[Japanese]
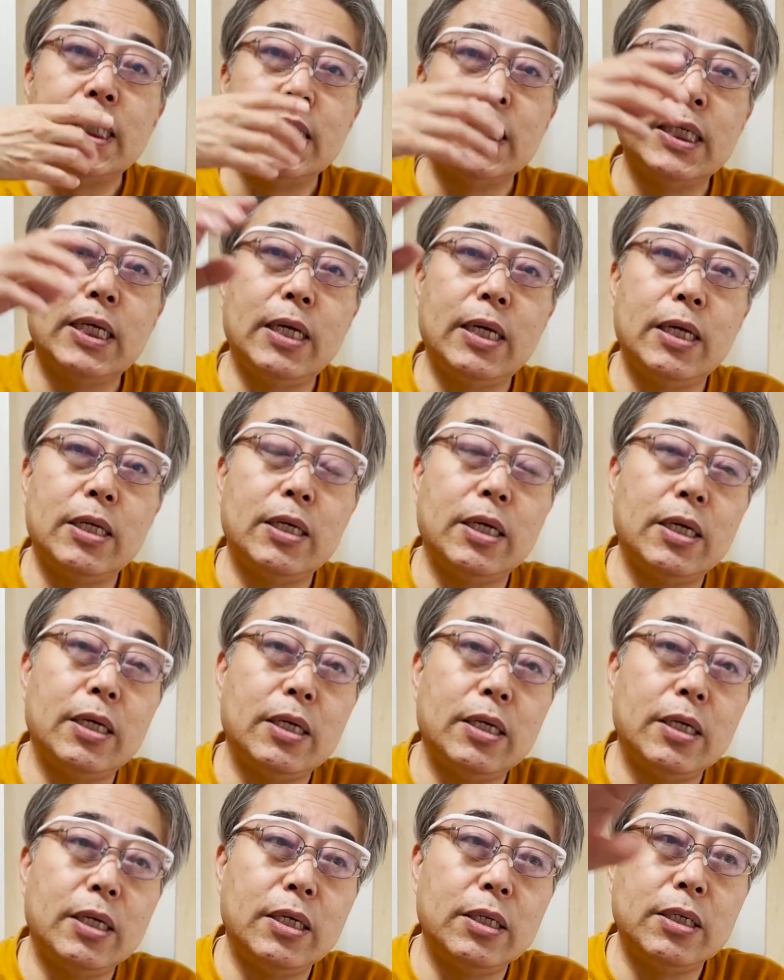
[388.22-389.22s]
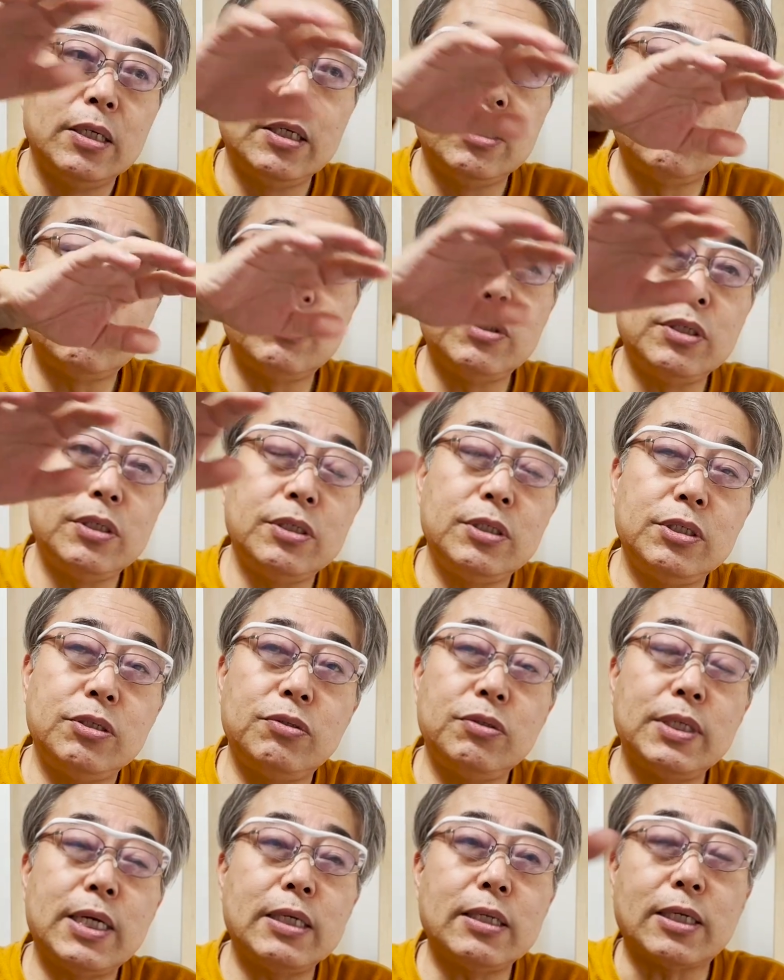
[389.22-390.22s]
えー、二塁、二
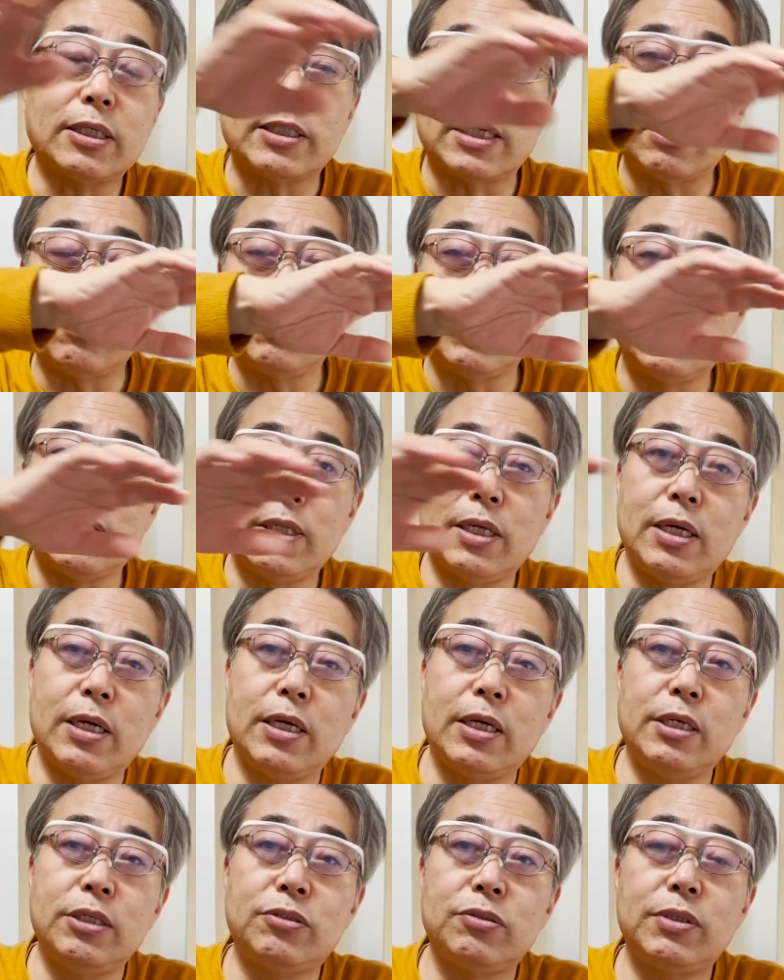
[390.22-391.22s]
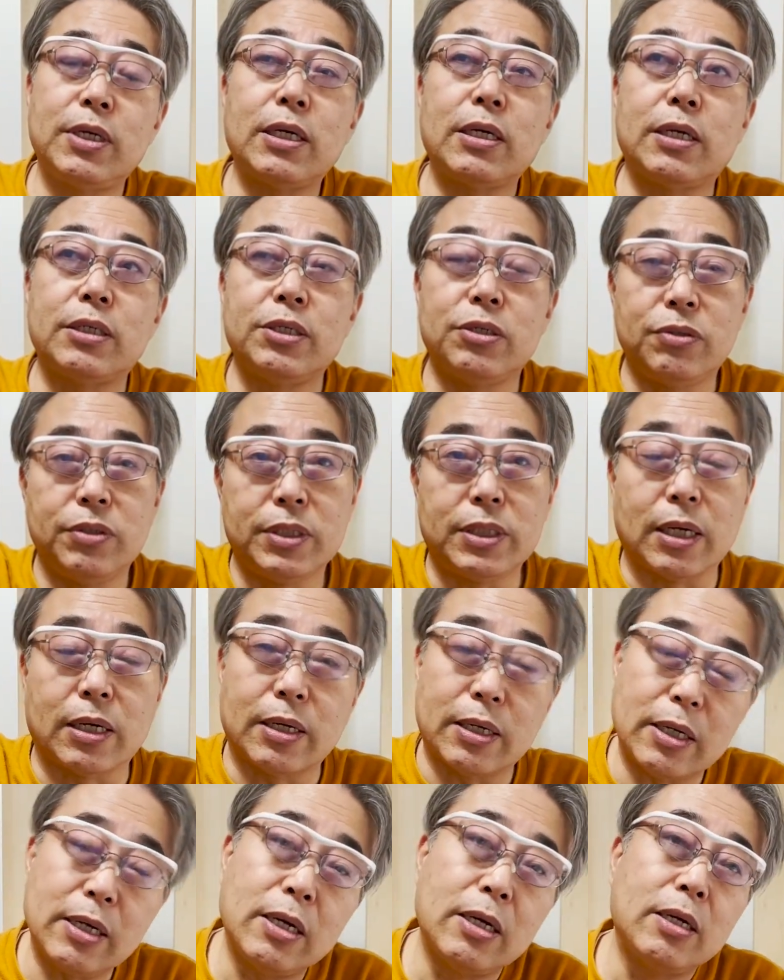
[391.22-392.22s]
塁ライナーが三塁行って、一塁ランナーが二塁行ったん
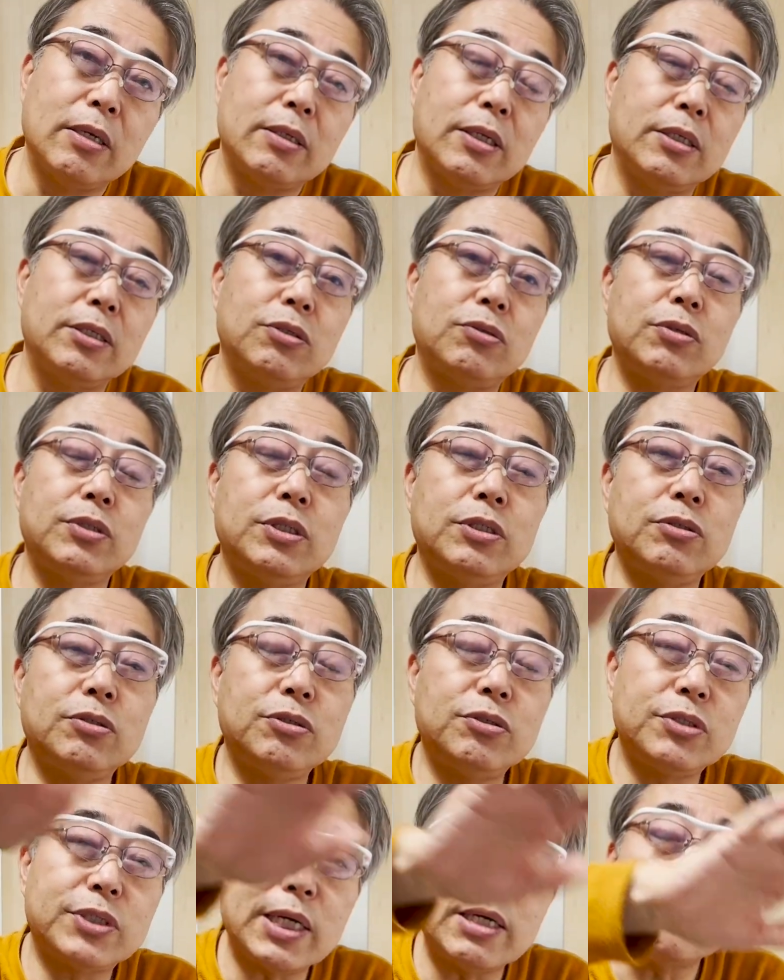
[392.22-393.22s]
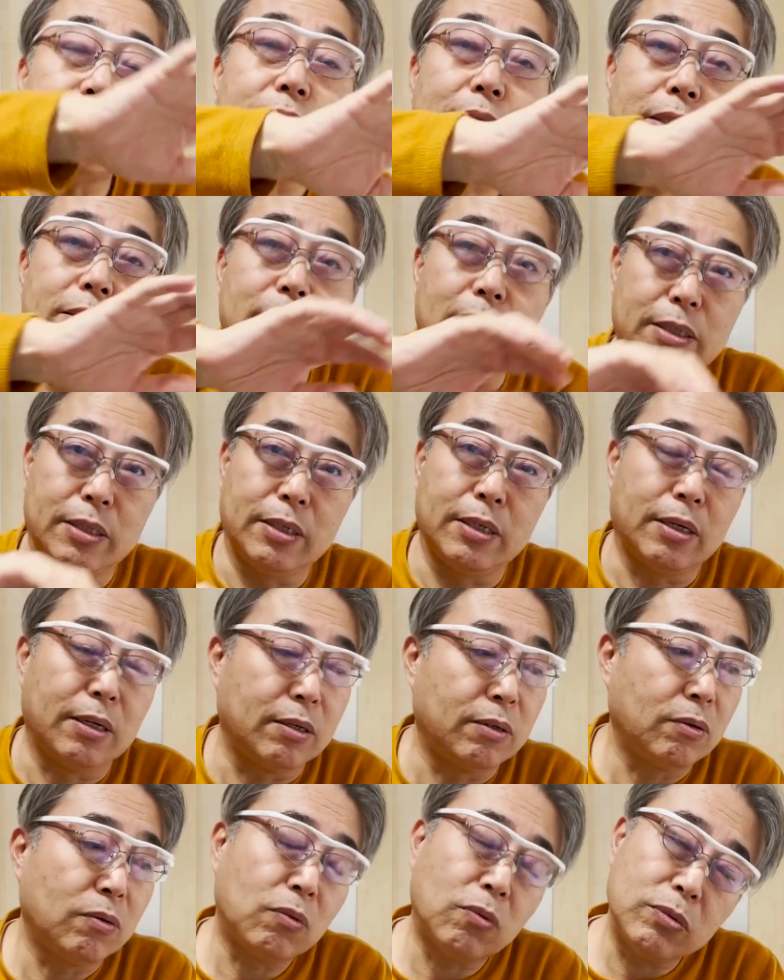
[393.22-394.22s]
かな。二塁、二塁三塁になったんや。
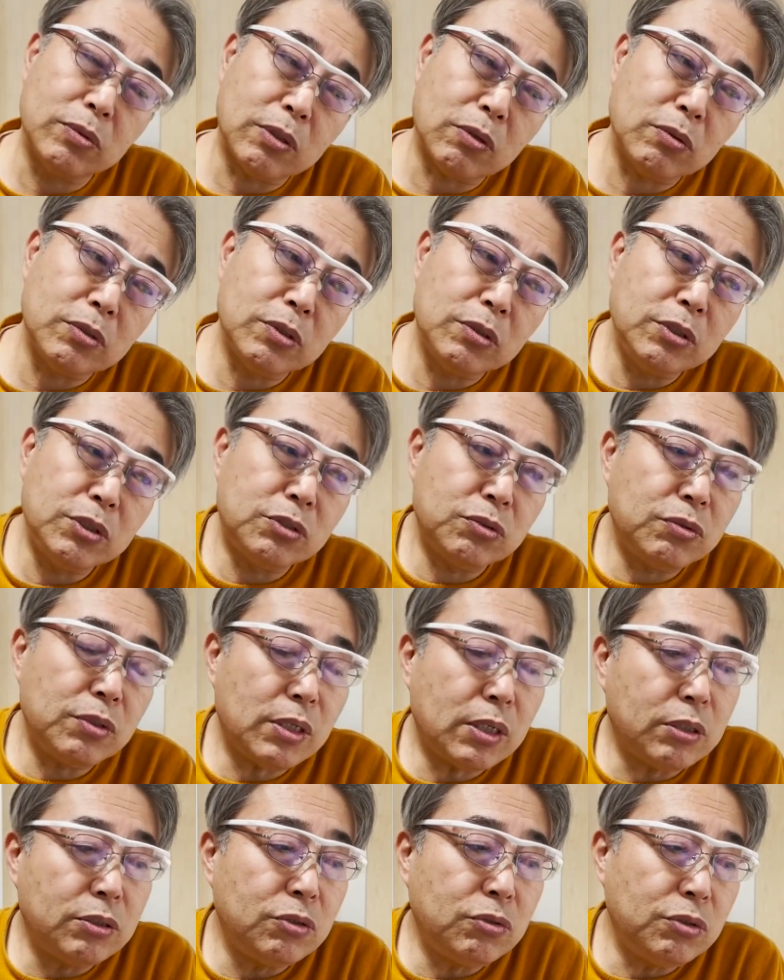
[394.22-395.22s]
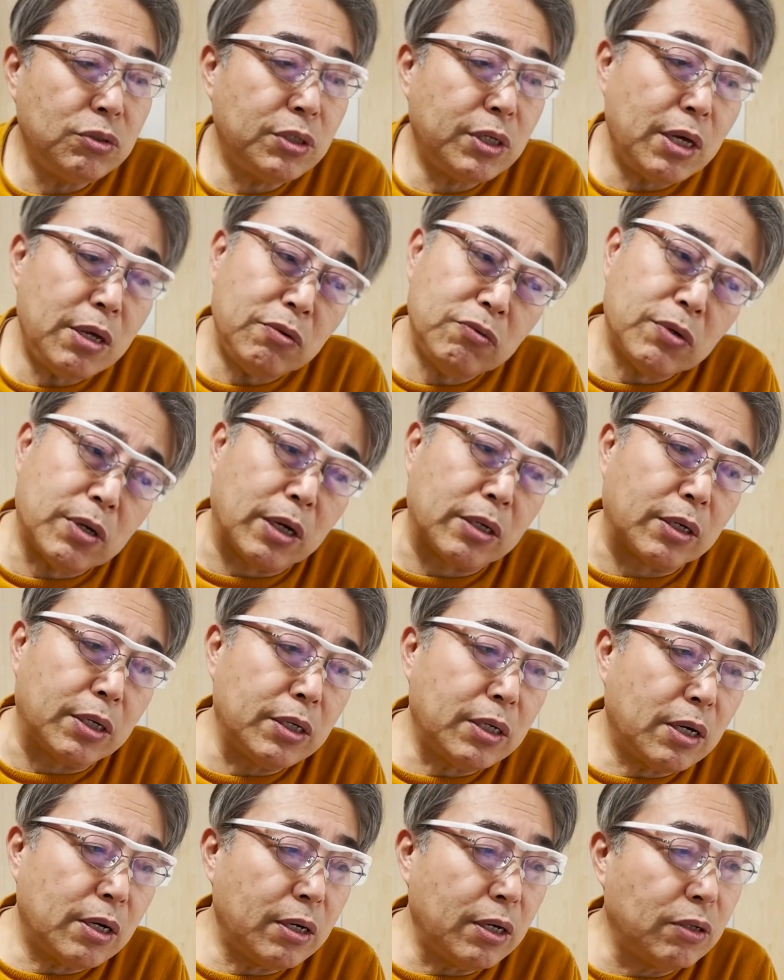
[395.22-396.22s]
こんな、こ一塁ランナー二塁行けるかな行
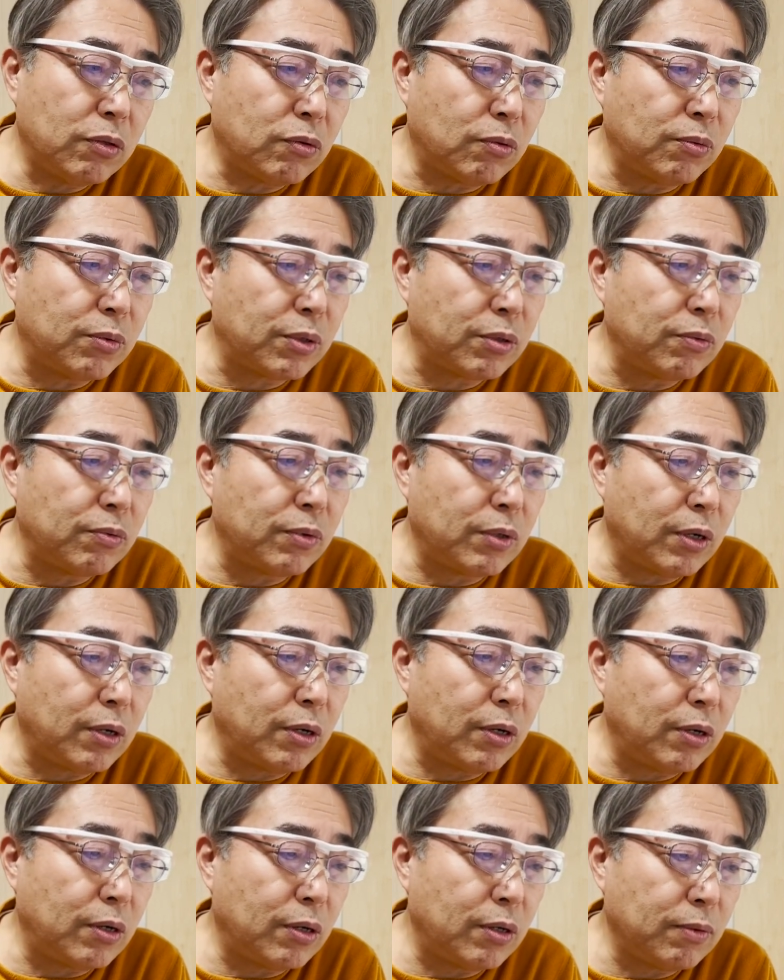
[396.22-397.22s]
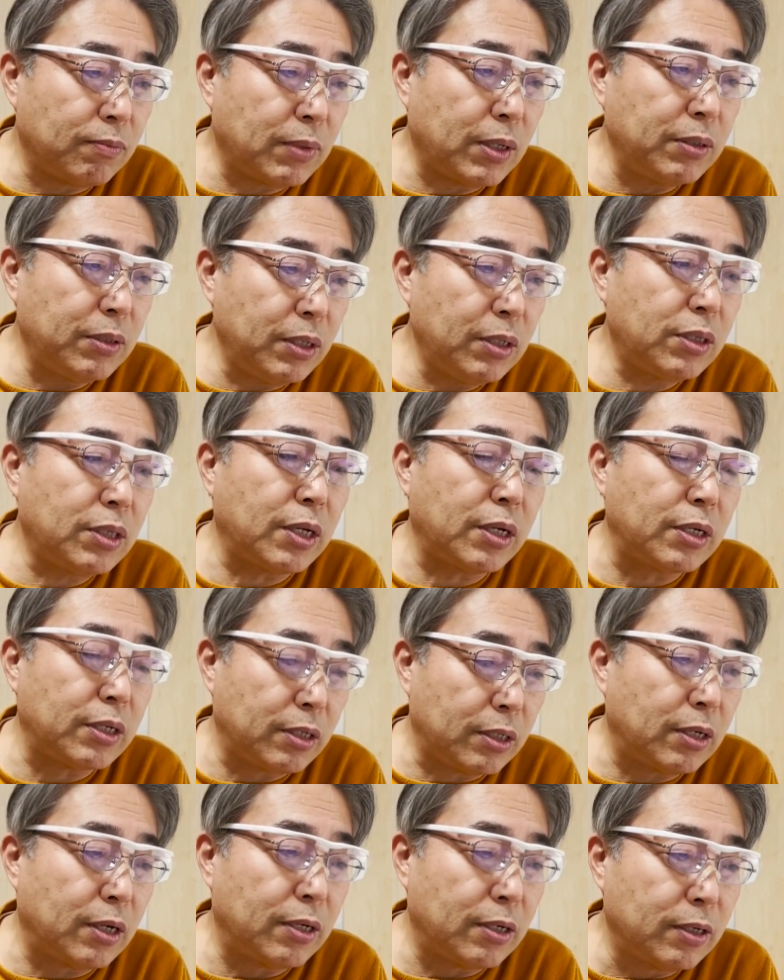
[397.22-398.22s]
かれへんと思うんだけどな。まあ、行ったんや
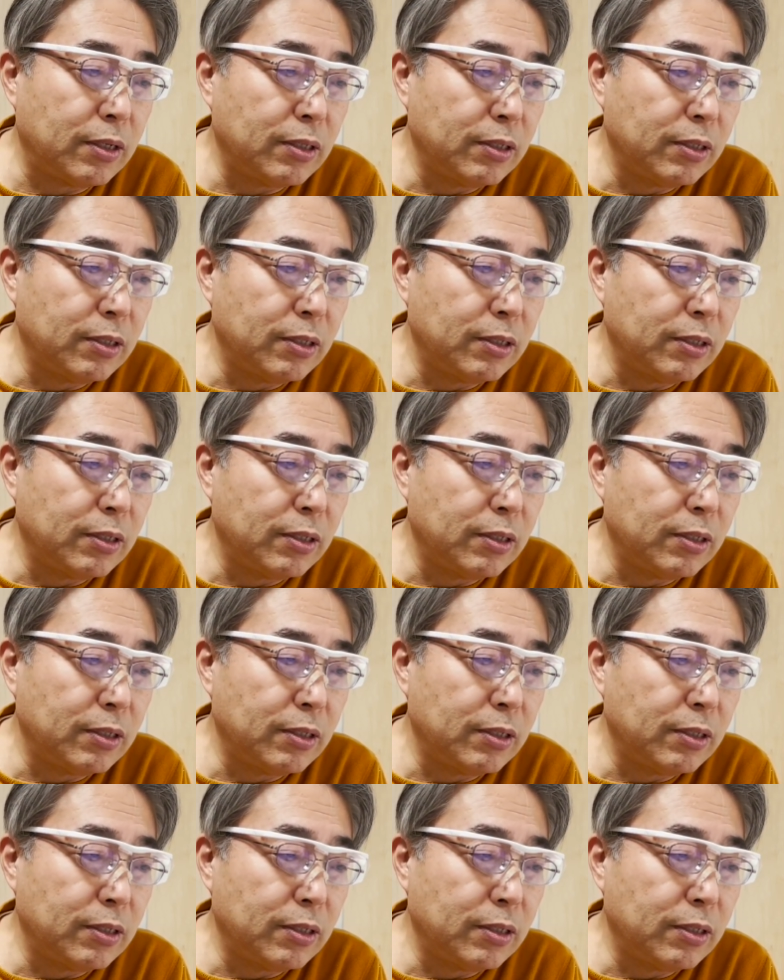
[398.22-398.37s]
な。